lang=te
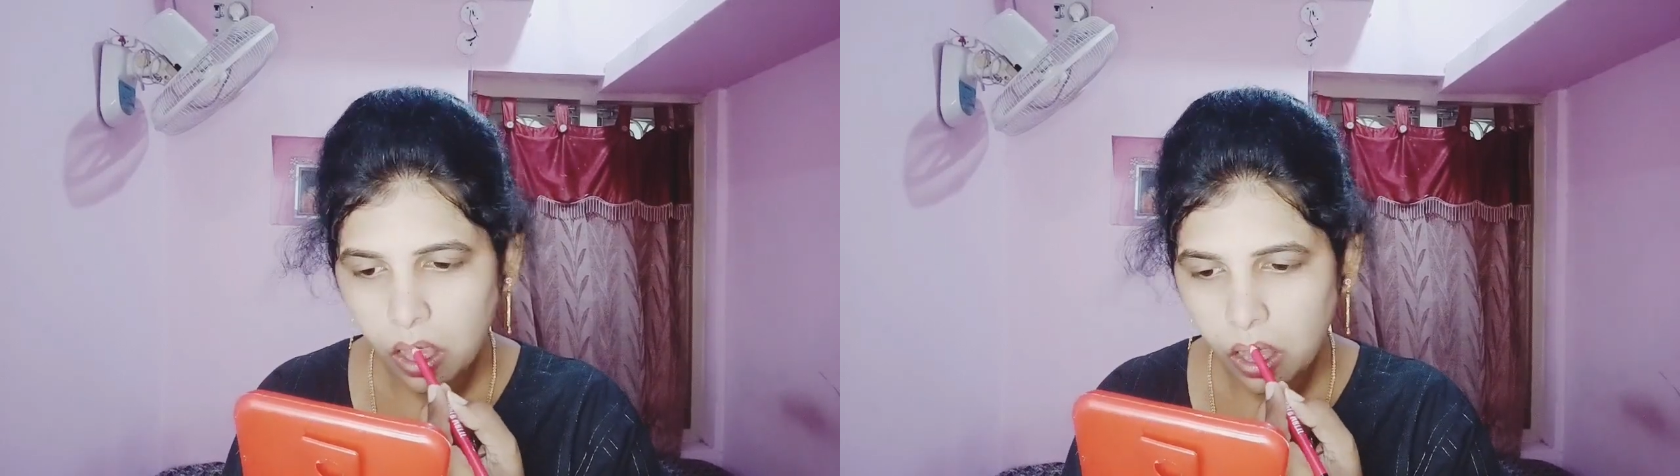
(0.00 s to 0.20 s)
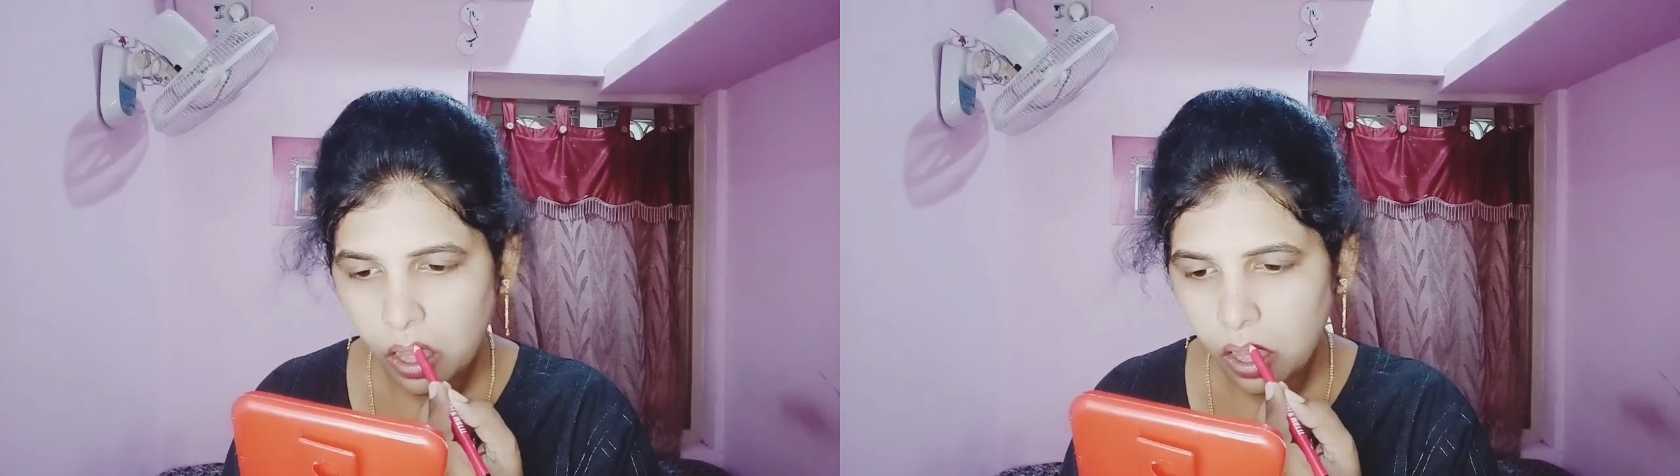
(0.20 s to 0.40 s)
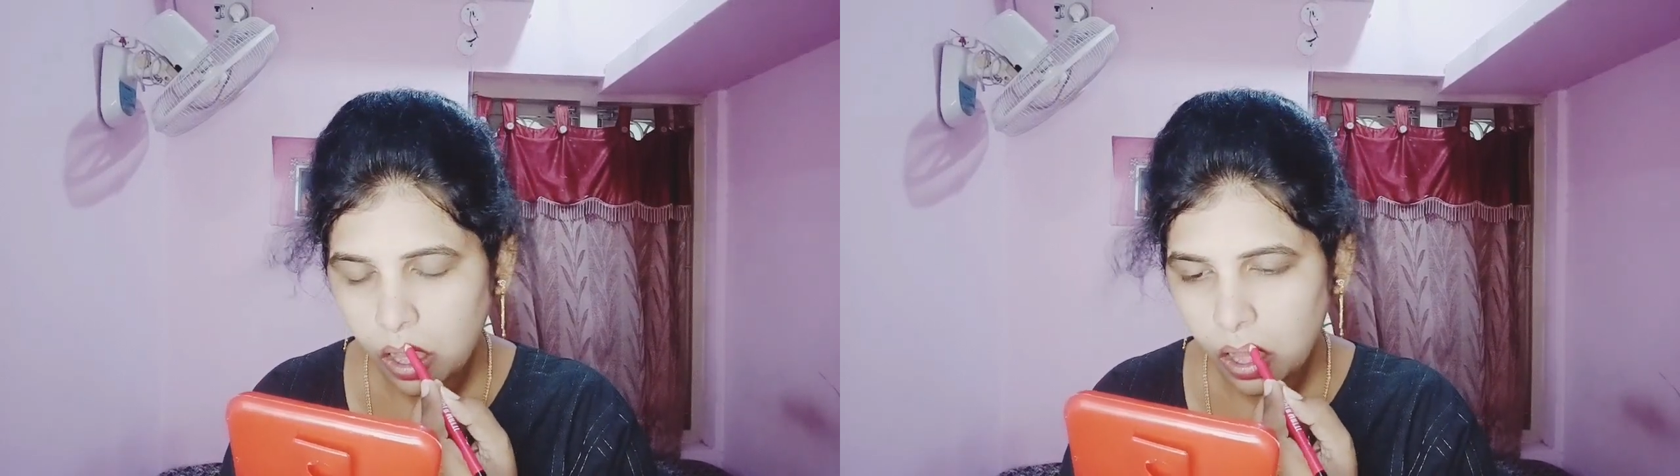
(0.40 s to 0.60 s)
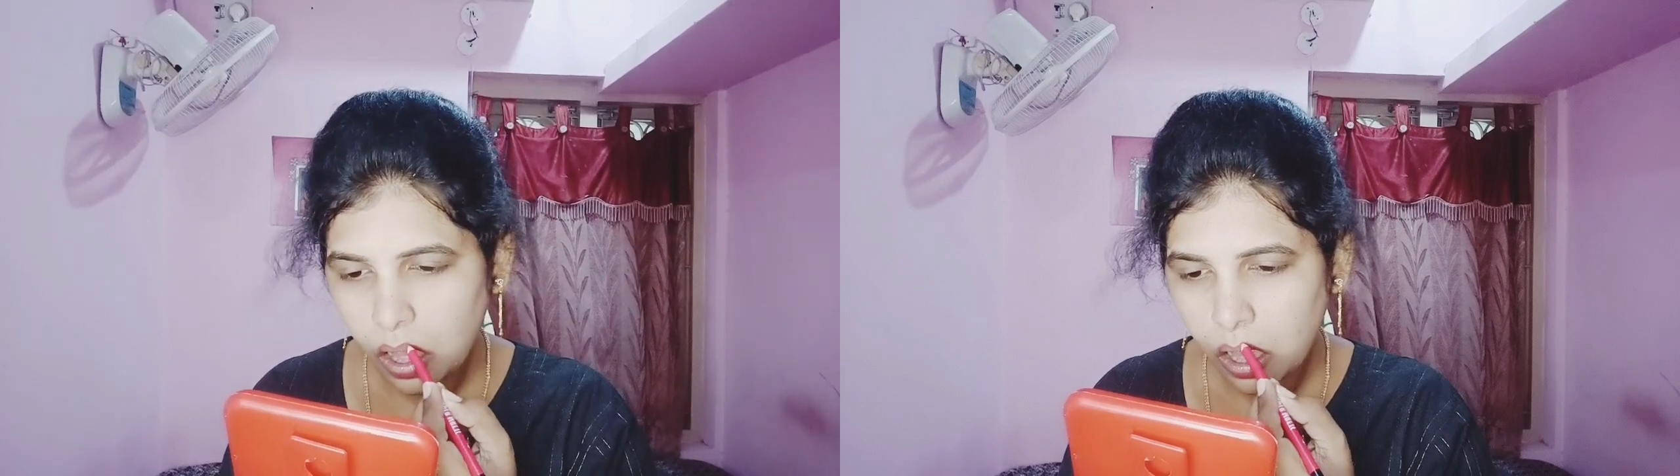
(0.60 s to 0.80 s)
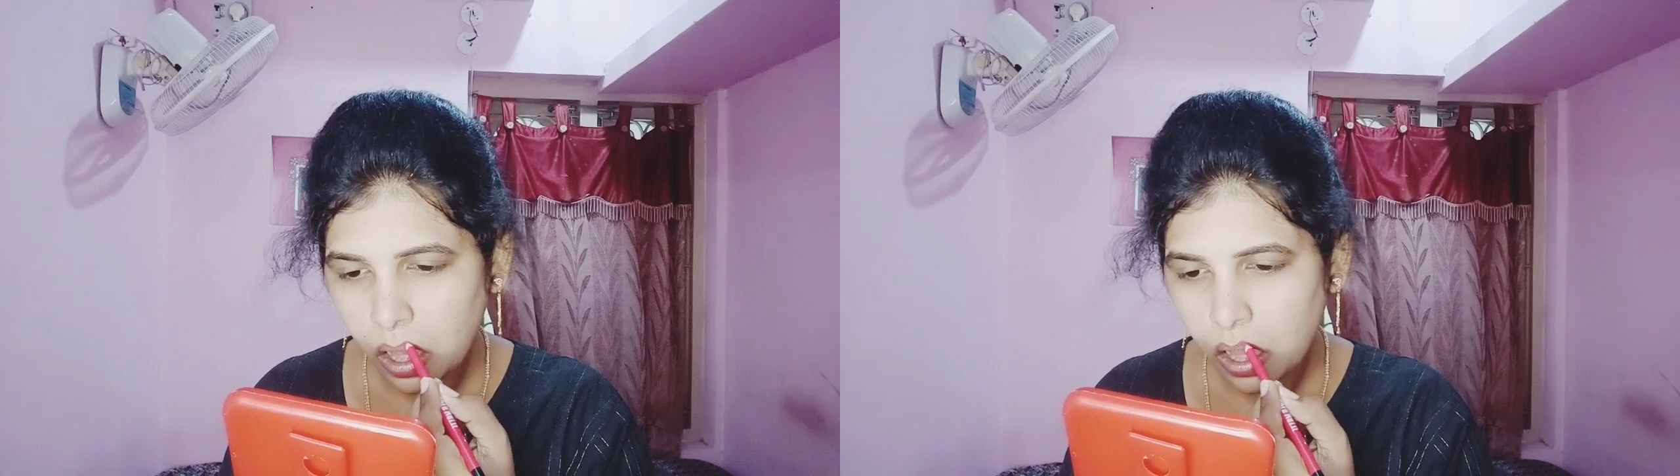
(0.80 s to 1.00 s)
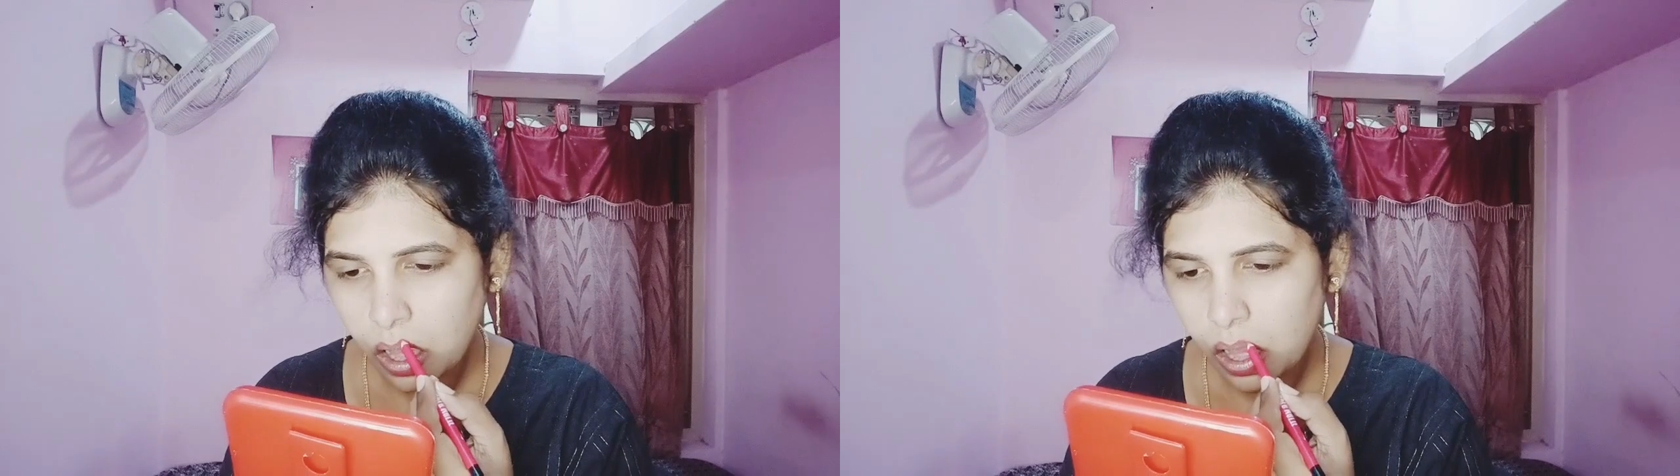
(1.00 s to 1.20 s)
చాలా కాస్ట్లీగా పెద్ద పెద్ద